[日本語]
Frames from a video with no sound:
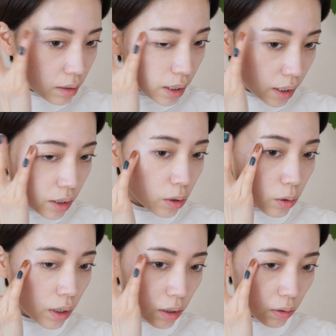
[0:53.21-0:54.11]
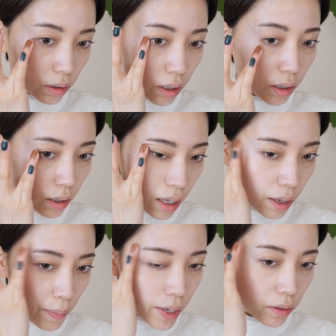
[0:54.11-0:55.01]
最近ショートカットになっ
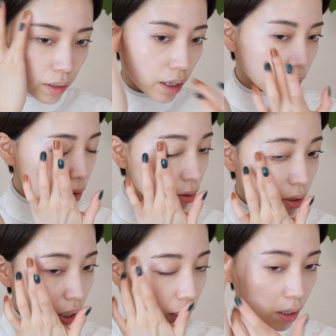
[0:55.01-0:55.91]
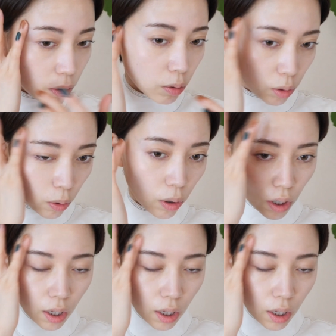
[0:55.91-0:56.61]
てメイクで気をつけていること